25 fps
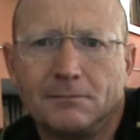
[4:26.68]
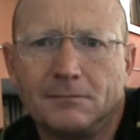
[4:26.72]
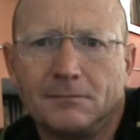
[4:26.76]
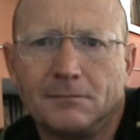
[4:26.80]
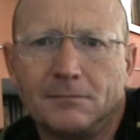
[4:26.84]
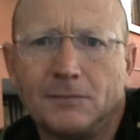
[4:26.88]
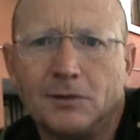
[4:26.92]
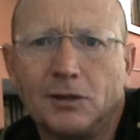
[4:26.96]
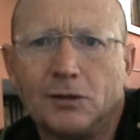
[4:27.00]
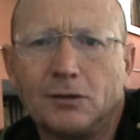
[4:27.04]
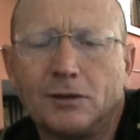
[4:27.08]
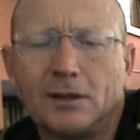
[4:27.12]

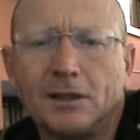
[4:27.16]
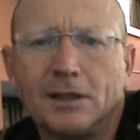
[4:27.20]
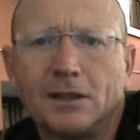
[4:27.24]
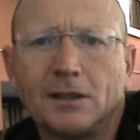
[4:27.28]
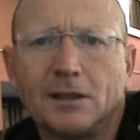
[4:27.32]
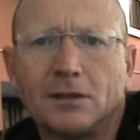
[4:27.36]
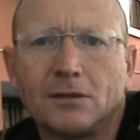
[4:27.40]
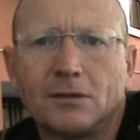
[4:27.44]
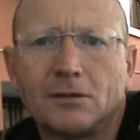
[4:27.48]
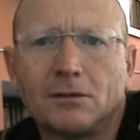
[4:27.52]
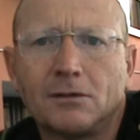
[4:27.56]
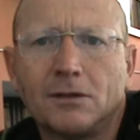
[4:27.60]

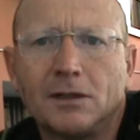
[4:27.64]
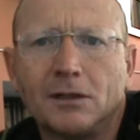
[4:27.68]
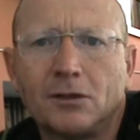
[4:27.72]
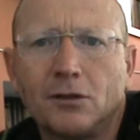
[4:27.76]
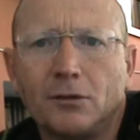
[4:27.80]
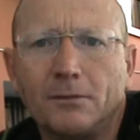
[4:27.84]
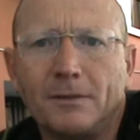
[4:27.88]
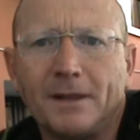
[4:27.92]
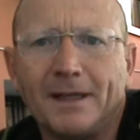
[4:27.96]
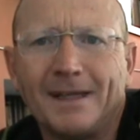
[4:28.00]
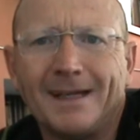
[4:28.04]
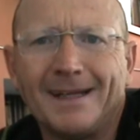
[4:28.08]
Noi
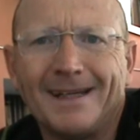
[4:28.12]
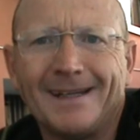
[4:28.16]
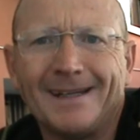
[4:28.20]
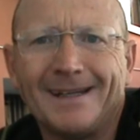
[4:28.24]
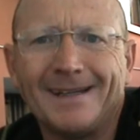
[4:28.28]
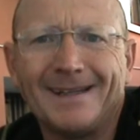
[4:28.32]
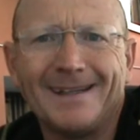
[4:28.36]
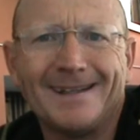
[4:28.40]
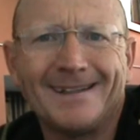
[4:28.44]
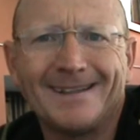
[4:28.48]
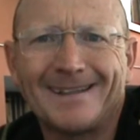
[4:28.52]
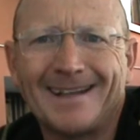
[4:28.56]
come in,
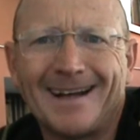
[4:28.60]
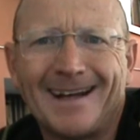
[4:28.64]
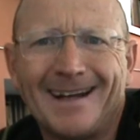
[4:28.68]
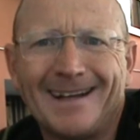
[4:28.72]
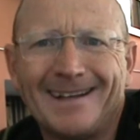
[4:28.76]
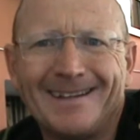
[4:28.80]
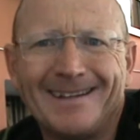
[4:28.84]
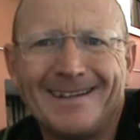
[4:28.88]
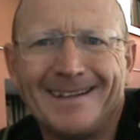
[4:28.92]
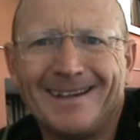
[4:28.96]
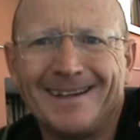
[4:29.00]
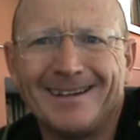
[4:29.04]
in,
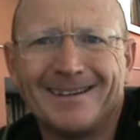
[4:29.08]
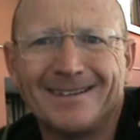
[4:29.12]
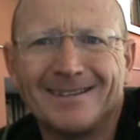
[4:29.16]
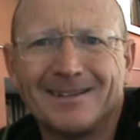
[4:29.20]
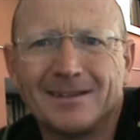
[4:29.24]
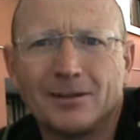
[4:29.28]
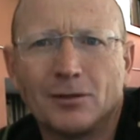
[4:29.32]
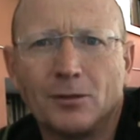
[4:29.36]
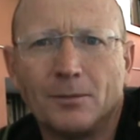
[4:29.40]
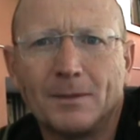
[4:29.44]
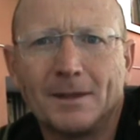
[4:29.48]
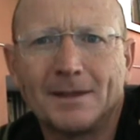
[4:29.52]
Italia
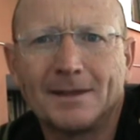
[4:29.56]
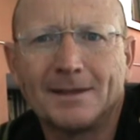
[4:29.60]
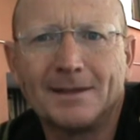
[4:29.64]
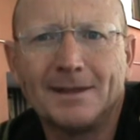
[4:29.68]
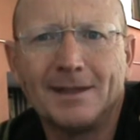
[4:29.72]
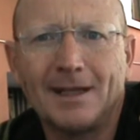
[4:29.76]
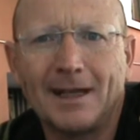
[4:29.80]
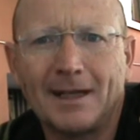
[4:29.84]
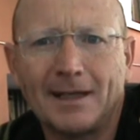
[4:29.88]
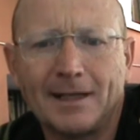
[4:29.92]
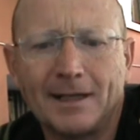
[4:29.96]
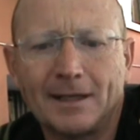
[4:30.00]
come
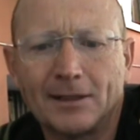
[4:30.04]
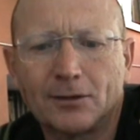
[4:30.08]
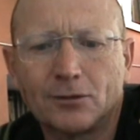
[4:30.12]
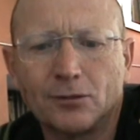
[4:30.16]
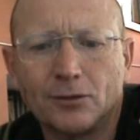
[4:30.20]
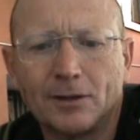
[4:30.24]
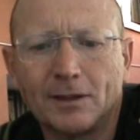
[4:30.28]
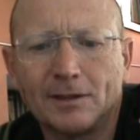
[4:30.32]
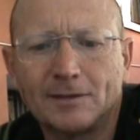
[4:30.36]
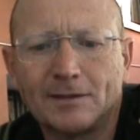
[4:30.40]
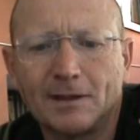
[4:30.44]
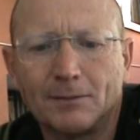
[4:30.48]

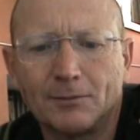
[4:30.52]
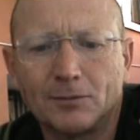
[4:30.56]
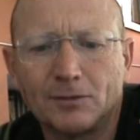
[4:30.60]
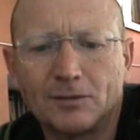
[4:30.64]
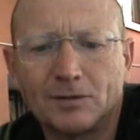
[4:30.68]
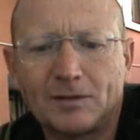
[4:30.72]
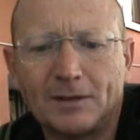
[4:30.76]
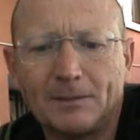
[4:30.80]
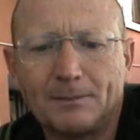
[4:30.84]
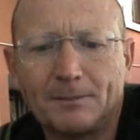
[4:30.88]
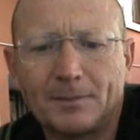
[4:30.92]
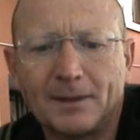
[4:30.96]
allenatori siamo
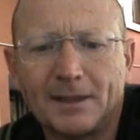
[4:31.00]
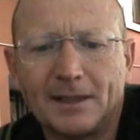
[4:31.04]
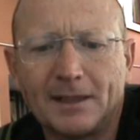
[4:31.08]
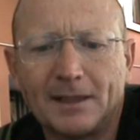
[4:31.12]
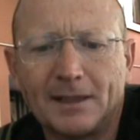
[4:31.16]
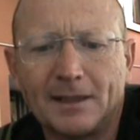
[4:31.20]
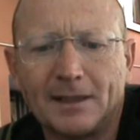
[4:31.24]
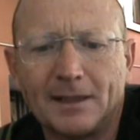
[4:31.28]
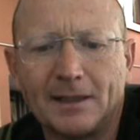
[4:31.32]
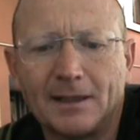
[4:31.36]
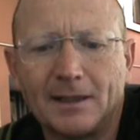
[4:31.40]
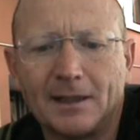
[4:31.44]

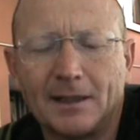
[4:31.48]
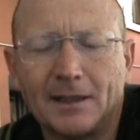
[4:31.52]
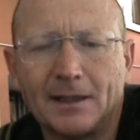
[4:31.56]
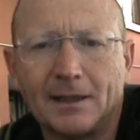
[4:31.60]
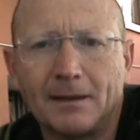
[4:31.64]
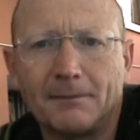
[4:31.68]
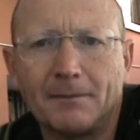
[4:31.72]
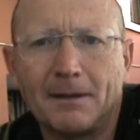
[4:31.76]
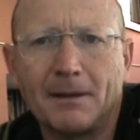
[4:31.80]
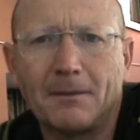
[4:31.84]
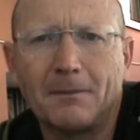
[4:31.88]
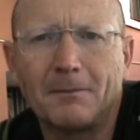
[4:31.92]
sempre, eh,
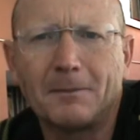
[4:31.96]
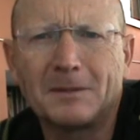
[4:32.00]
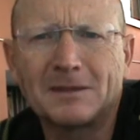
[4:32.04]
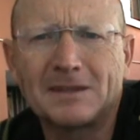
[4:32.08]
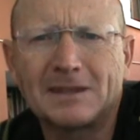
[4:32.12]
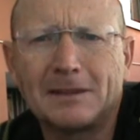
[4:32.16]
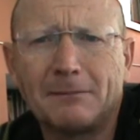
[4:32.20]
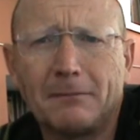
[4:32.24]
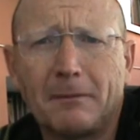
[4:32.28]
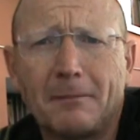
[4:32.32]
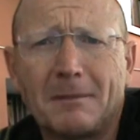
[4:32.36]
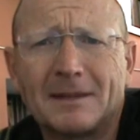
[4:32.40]
abbiamo
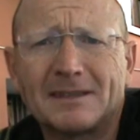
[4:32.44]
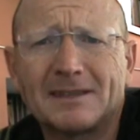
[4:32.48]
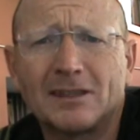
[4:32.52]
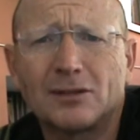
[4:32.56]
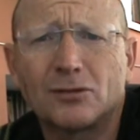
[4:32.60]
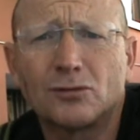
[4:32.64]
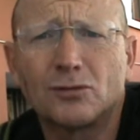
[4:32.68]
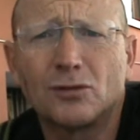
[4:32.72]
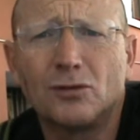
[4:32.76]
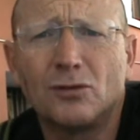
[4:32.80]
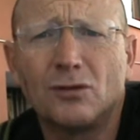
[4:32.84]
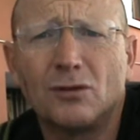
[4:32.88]
sempre
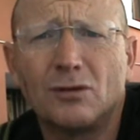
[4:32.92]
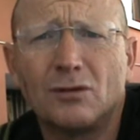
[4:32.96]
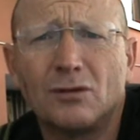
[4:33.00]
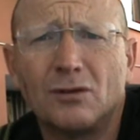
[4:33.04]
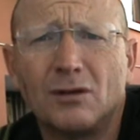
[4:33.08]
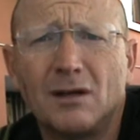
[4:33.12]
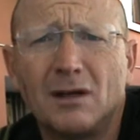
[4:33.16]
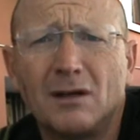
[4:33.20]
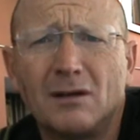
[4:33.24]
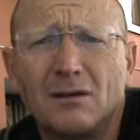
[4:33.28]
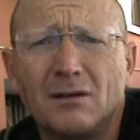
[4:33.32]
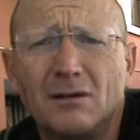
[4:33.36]
basato
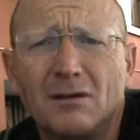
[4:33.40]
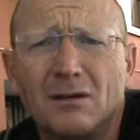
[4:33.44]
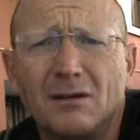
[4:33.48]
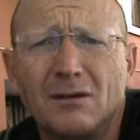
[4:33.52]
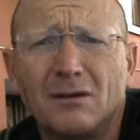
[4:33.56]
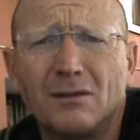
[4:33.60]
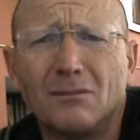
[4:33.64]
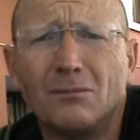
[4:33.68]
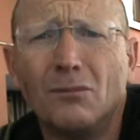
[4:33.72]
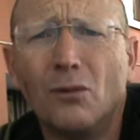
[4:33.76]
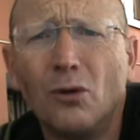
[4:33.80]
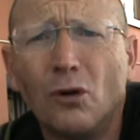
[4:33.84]

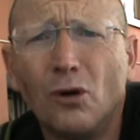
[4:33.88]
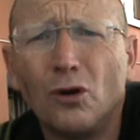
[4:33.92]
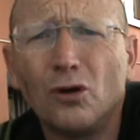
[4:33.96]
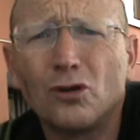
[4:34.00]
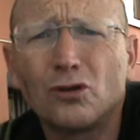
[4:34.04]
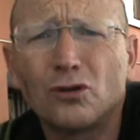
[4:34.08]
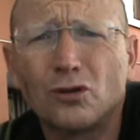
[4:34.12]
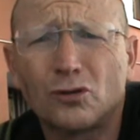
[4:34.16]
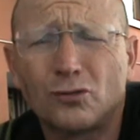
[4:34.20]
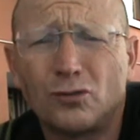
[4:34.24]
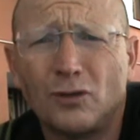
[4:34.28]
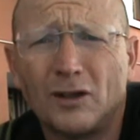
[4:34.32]

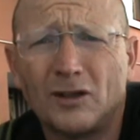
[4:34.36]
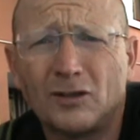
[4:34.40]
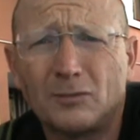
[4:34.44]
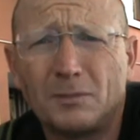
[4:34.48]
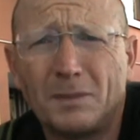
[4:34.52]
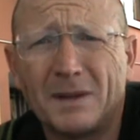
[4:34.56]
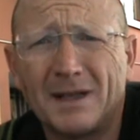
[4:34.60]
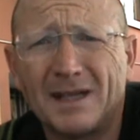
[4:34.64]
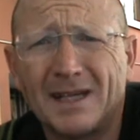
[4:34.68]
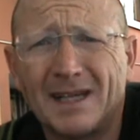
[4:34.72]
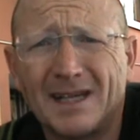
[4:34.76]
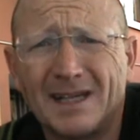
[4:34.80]
molto
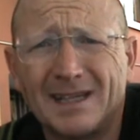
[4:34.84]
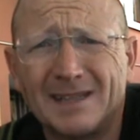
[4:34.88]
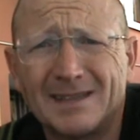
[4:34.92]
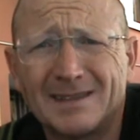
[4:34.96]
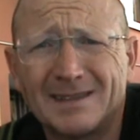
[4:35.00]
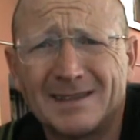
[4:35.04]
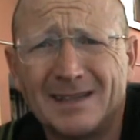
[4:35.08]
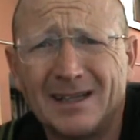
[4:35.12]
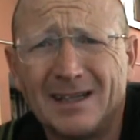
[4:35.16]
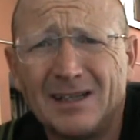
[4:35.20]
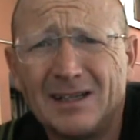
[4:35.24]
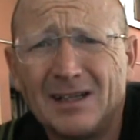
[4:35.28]

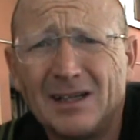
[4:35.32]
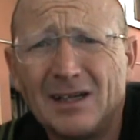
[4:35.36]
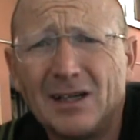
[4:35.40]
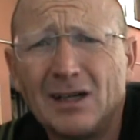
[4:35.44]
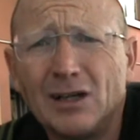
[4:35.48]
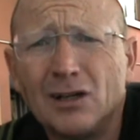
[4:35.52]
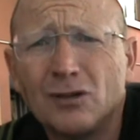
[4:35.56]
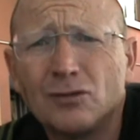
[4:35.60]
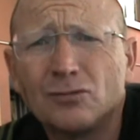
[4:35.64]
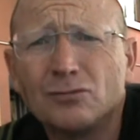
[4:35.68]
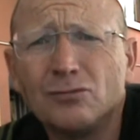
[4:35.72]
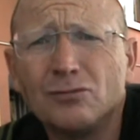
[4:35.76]
sull'esperienza,
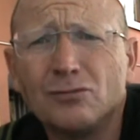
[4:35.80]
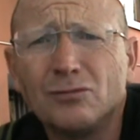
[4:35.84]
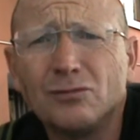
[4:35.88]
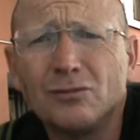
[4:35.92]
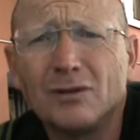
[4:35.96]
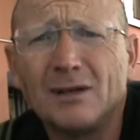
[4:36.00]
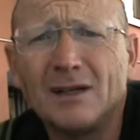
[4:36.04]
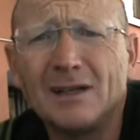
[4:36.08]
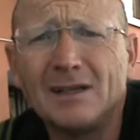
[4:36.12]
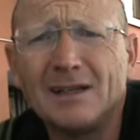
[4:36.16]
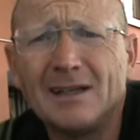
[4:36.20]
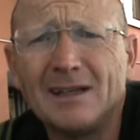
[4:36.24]

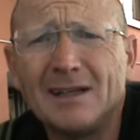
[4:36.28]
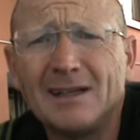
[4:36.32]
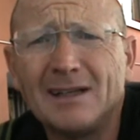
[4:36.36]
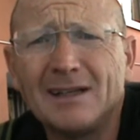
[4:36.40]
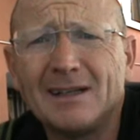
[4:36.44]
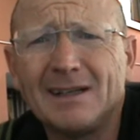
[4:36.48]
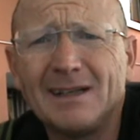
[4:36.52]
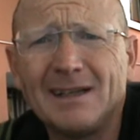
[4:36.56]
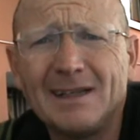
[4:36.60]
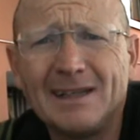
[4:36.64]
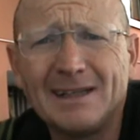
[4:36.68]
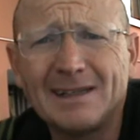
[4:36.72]
sul
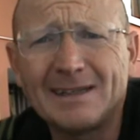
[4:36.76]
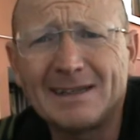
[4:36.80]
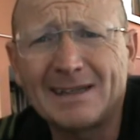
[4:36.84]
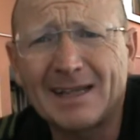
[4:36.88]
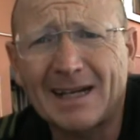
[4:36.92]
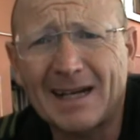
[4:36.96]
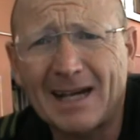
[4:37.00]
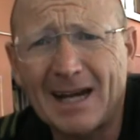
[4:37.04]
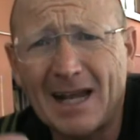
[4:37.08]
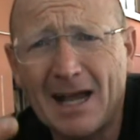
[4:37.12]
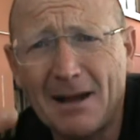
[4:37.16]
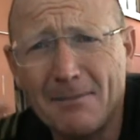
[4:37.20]

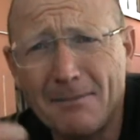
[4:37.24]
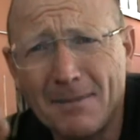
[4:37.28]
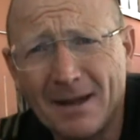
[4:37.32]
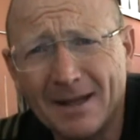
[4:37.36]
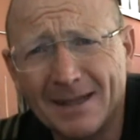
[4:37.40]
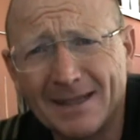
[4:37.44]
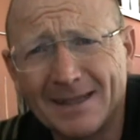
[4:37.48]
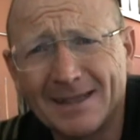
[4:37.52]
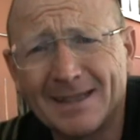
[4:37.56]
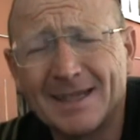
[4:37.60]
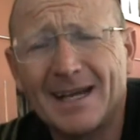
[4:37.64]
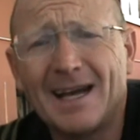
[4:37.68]

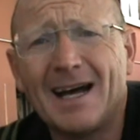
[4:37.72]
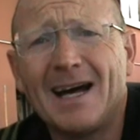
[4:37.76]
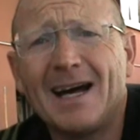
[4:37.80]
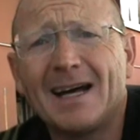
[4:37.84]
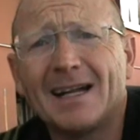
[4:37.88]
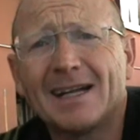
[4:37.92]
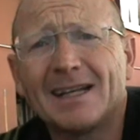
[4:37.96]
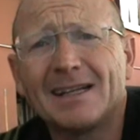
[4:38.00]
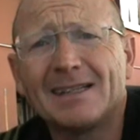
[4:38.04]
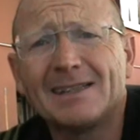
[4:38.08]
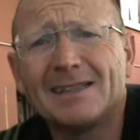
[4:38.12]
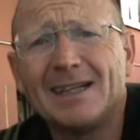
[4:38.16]

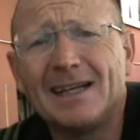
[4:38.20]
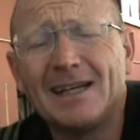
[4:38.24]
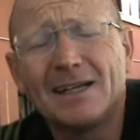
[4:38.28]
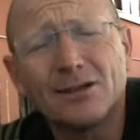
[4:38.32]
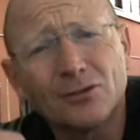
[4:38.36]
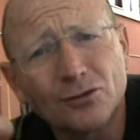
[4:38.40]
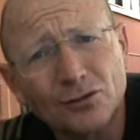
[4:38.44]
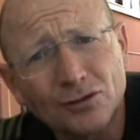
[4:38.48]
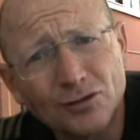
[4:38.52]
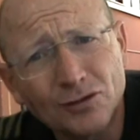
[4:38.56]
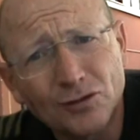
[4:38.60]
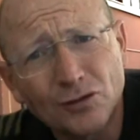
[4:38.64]
tramandare delle
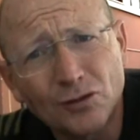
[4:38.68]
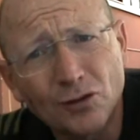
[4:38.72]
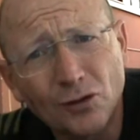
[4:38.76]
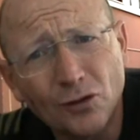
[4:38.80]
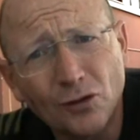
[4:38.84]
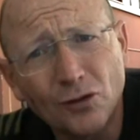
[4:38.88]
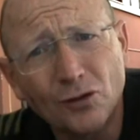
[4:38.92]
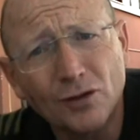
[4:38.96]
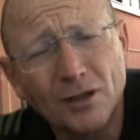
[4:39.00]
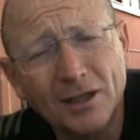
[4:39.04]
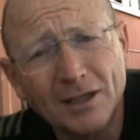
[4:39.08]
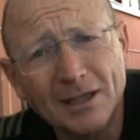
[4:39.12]

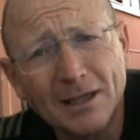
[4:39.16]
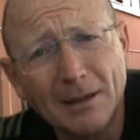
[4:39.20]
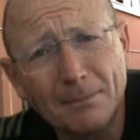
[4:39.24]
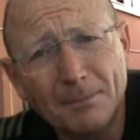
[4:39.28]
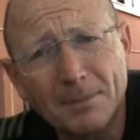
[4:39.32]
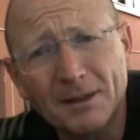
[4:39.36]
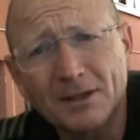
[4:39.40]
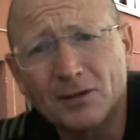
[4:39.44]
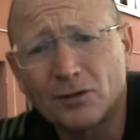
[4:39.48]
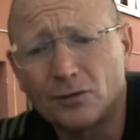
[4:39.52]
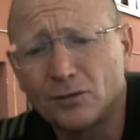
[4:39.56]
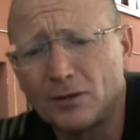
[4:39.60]
nozioni da
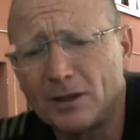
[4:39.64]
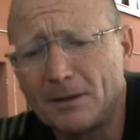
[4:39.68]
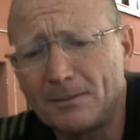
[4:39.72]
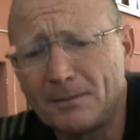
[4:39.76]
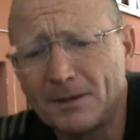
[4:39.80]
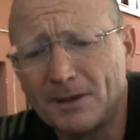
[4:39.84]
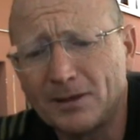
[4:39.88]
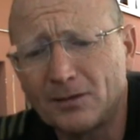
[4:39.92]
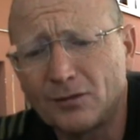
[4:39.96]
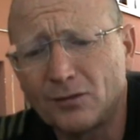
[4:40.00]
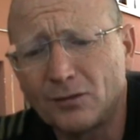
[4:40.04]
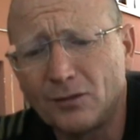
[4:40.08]
persona a
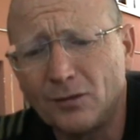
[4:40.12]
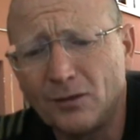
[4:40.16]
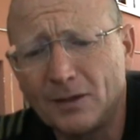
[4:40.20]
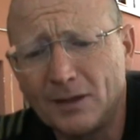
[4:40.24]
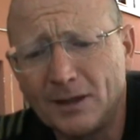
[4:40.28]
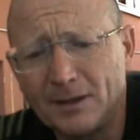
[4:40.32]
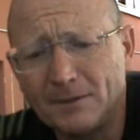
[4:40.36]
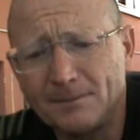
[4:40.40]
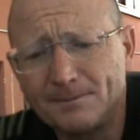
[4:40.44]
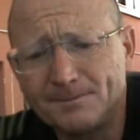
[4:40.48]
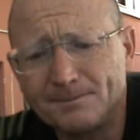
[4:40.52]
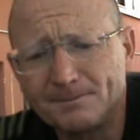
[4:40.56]
persona.